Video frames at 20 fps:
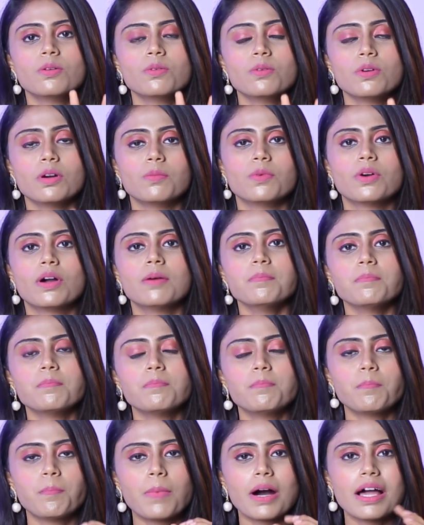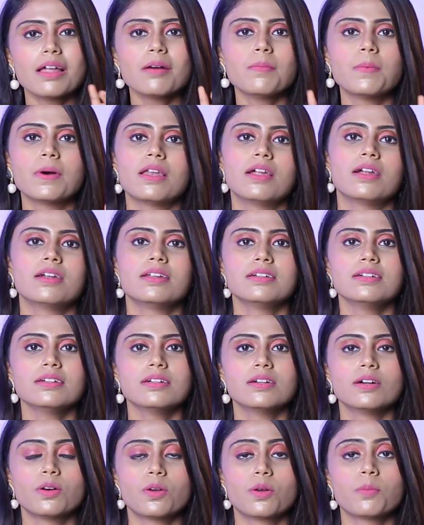உங்கள் முகம் பல பலன்னு
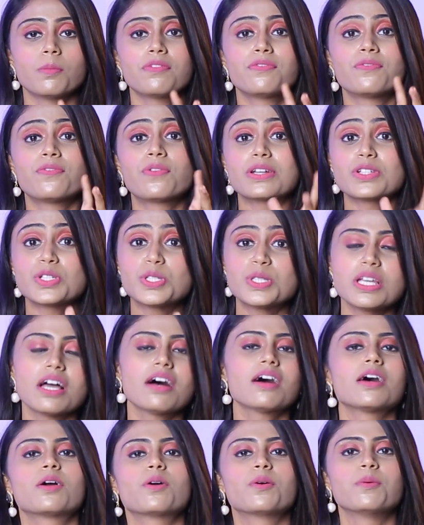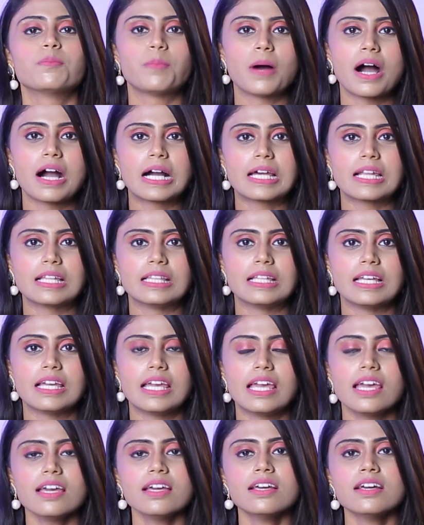ரொம்ப ஃப்ரெஷ்ஷாக இருக்கும்
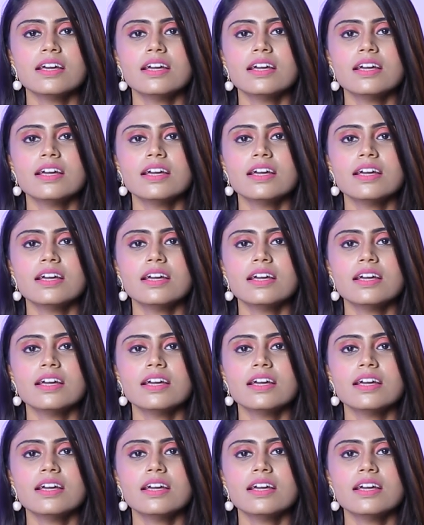பார்க்குறதுக்கே